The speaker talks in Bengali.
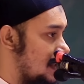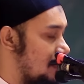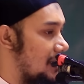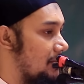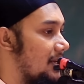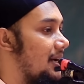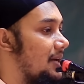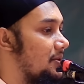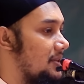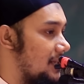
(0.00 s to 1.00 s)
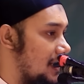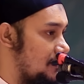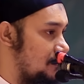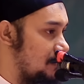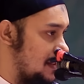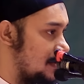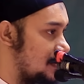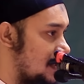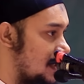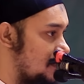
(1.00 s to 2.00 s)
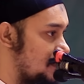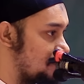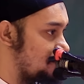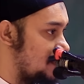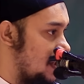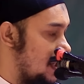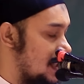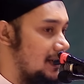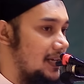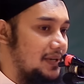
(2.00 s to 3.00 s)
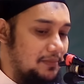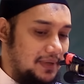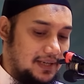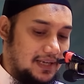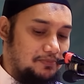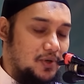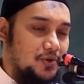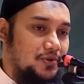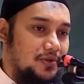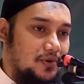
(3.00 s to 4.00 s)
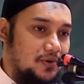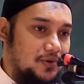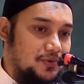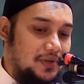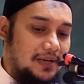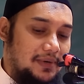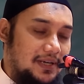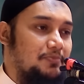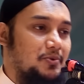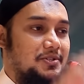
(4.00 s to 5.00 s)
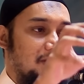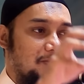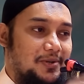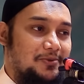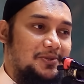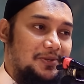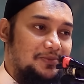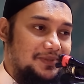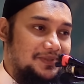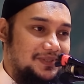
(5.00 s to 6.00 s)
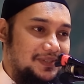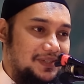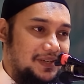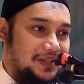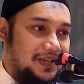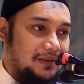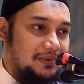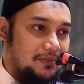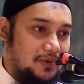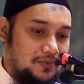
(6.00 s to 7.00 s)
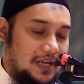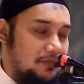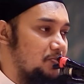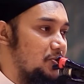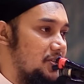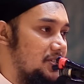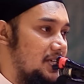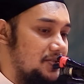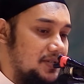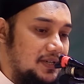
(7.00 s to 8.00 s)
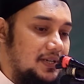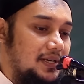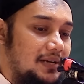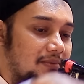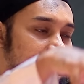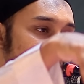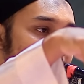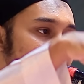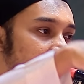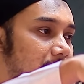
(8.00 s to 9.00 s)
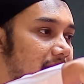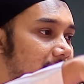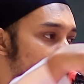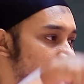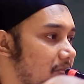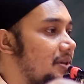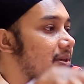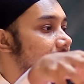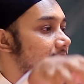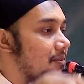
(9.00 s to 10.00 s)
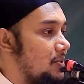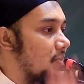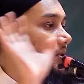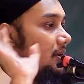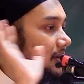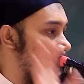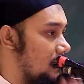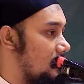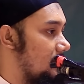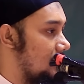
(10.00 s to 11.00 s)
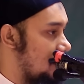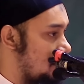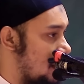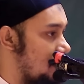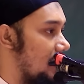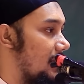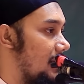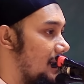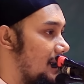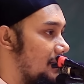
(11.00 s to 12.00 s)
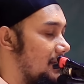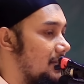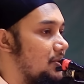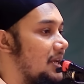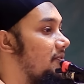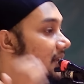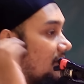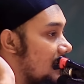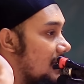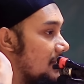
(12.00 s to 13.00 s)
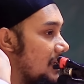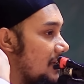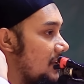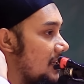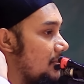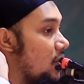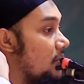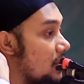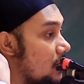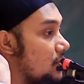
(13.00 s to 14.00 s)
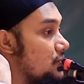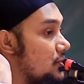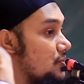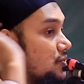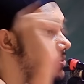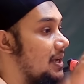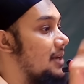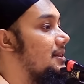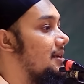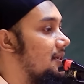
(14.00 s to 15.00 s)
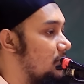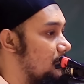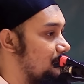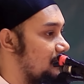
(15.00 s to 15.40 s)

এবং আমাদের গায়রতের খেলাফ ব্যক্তিত্বের খেলাফ তাহলে আমার মেয়েকে পড়াশোনা করানোর জন্য আমাকেই প্রতিষ্ঠান গড়ে তুলতে হবে এবং এমন এমন প্রতিষ্ঠান যেখানে আমার মেয়ে দুনিয়াবি জ্ঞানও পাবে পরকালের জ্ঞানও পাবে এটা তো অ্যাভেলেবেল না তো অ্যাভেলেবেল হবে কখন যখন সবাই হাত লাগাবো